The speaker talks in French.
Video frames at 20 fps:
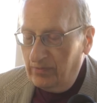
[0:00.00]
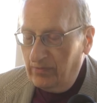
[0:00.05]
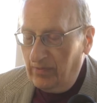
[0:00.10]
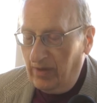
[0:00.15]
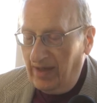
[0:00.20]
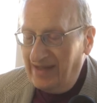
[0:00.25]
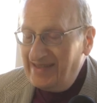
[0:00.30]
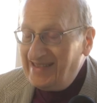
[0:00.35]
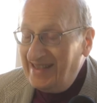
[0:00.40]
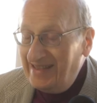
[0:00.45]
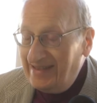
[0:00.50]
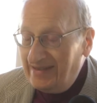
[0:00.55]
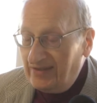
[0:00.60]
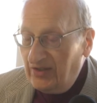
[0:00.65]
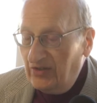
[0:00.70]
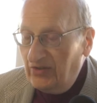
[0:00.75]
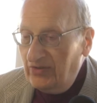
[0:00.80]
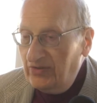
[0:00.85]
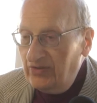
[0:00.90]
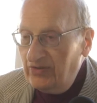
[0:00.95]

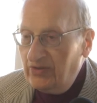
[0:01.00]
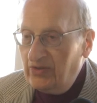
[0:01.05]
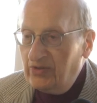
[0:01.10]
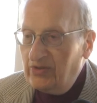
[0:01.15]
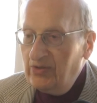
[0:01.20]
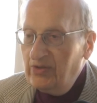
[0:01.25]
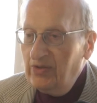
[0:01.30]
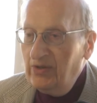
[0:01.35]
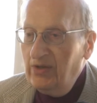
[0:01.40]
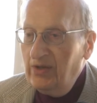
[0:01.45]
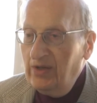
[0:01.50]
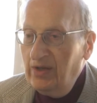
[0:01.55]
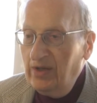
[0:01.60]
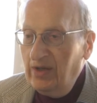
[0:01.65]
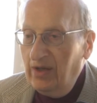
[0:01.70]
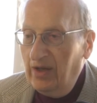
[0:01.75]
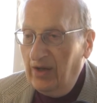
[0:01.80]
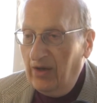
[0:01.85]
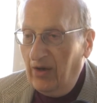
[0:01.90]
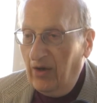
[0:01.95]
incessante
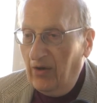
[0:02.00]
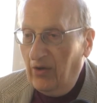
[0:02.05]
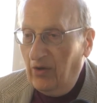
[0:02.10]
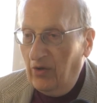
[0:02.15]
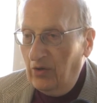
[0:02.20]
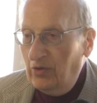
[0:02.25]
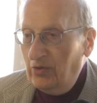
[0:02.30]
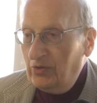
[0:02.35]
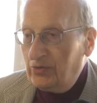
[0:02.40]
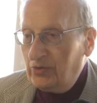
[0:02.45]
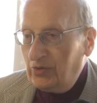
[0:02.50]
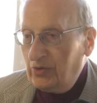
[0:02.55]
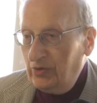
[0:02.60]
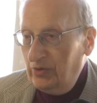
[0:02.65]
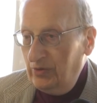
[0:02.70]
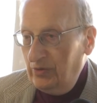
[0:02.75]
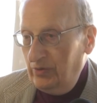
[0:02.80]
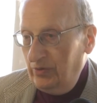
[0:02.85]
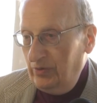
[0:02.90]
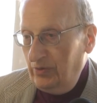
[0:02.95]

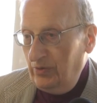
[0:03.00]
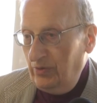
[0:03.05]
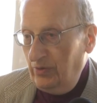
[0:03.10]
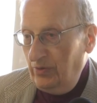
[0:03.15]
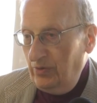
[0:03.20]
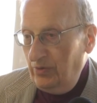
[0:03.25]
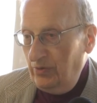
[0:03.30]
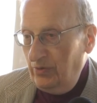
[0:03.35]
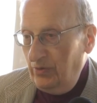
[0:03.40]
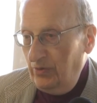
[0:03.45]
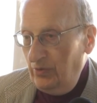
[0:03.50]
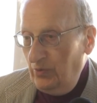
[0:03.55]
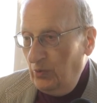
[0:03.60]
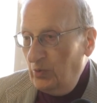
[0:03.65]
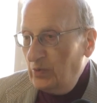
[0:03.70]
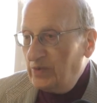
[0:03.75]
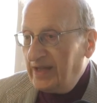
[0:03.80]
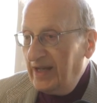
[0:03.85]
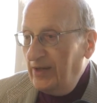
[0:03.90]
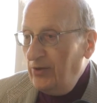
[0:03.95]
entre
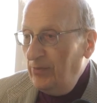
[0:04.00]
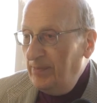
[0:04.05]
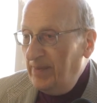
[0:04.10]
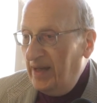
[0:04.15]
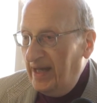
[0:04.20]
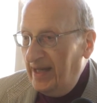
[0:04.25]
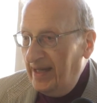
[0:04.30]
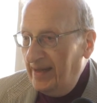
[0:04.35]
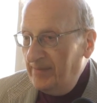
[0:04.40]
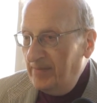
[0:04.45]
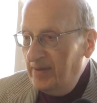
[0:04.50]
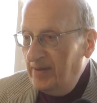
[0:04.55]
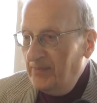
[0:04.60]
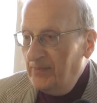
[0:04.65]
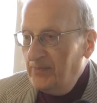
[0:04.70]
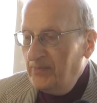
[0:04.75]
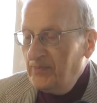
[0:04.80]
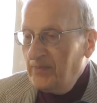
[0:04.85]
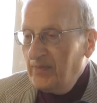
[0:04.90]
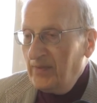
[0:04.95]
l'autre et le même.
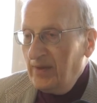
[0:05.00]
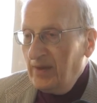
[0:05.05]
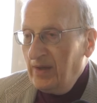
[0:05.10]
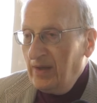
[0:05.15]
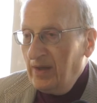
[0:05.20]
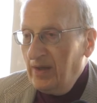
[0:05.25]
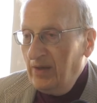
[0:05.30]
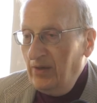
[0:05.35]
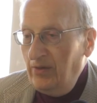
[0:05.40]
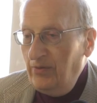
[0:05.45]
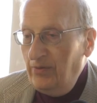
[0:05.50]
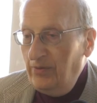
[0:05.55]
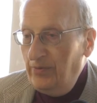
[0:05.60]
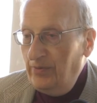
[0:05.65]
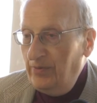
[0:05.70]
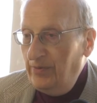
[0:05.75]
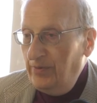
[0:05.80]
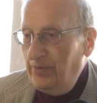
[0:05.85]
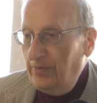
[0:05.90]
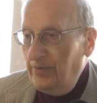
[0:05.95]

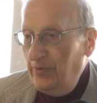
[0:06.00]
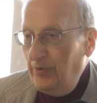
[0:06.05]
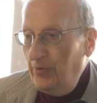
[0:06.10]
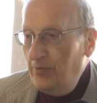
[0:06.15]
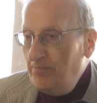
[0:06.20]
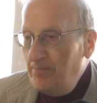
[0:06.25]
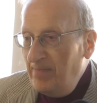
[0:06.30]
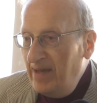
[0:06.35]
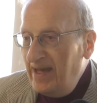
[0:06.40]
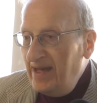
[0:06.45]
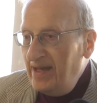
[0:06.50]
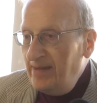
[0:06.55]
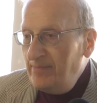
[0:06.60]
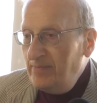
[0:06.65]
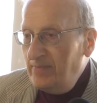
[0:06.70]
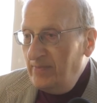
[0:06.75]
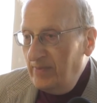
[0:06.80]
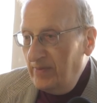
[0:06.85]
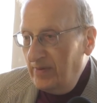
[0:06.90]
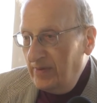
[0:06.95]
Le,
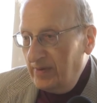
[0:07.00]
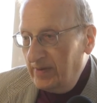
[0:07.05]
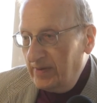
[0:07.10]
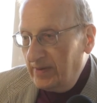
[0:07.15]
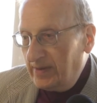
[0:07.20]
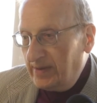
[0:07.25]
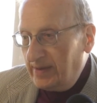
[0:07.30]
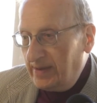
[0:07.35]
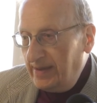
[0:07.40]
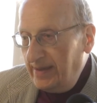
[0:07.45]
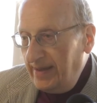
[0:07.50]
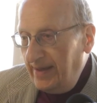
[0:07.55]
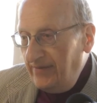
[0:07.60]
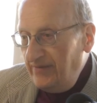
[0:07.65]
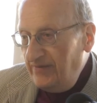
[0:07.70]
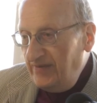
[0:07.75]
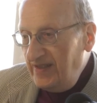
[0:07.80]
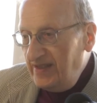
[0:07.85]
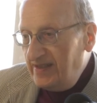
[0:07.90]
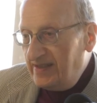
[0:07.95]
même qui est
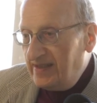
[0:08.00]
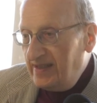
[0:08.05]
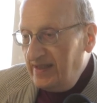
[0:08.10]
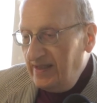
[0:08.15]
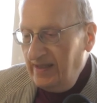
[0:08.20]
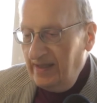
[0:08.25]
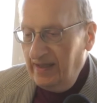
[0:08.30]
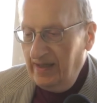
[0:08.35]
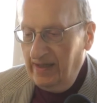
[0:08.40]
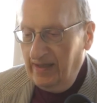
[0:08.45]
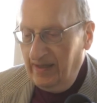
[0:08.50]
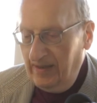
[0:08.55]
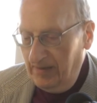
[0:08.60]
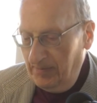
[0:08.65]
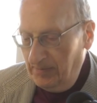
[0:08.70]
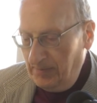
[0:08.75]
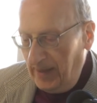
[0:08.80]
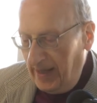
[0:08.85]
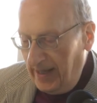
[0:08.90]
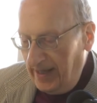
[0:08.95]
visé
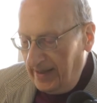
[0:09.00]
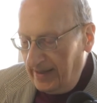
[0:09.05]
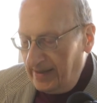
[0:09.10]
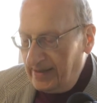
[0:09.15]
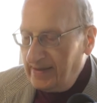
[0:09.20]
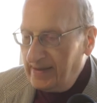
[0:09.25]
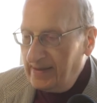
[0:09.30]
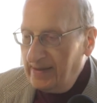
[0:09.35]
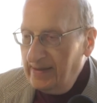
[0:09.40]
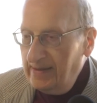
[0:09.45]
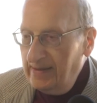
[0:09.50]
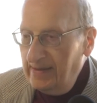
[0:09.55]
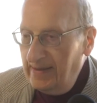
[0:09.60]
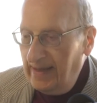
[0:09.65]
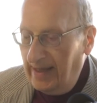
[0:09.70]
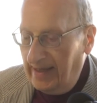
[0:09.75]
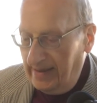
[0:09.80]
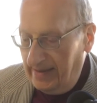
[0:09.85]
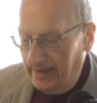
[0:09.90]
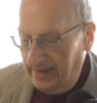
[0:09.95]
par,
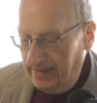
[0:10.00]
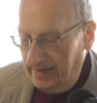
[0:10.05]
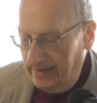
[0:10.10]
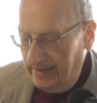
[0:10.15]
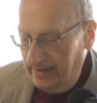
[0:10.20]
la,